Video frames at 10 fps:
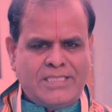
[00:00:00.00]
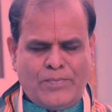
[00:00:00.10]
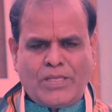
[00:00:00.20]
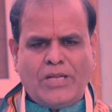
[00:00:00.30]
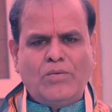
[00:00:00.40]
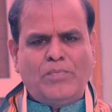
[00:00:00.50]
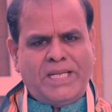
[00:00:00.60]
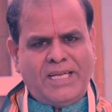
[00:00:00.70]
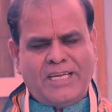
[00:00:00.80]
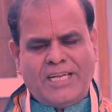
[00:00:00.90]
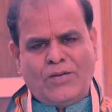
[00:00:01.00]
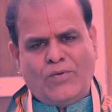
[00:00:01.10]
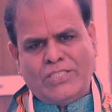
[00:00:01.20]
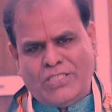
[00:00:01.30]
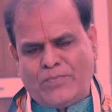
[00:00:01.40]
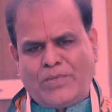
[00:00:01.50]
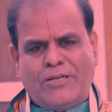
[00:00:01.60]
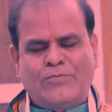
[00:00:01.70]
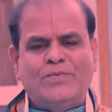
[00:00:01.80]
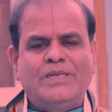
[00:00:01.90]
చెప్తాను పరిహారాలు కూడా
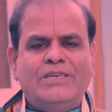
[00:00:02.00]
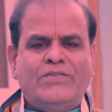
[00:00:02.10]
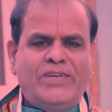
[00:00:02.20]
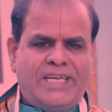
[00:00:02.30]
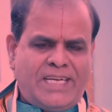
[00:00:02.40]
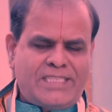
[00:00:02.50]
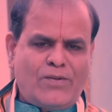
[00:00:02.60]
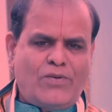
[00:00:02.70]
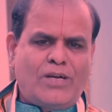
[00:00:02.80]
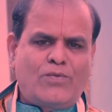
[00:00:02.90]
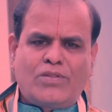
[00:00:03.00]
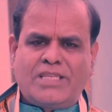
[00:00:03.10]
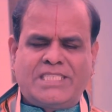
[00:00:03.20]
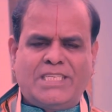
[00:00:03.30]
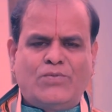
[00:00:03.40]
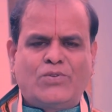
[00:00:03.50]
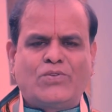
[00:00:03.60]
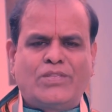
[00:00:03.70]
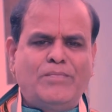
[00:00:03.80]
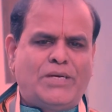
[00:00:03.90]
చెప్తాను వీటికంతా కూడా గురుదక్షిణ
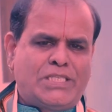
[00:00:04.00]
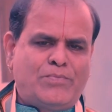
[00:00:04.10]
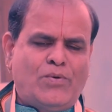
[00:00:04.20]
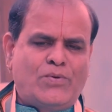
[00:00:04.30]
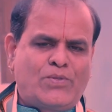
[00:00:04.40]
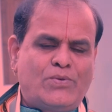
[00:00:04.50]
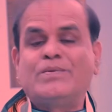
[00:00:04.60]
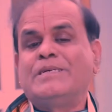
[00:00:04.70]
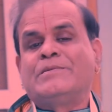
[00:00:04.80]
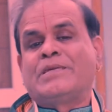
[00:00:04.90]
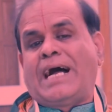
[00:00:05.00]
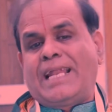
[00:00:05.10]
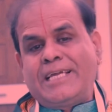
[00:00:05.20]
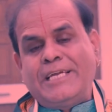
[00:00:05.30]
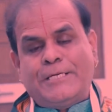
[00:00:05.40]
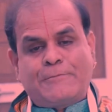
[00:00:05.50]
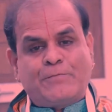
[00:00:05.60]
ఉంటుంది మర్చిపోవద్దు అలాగే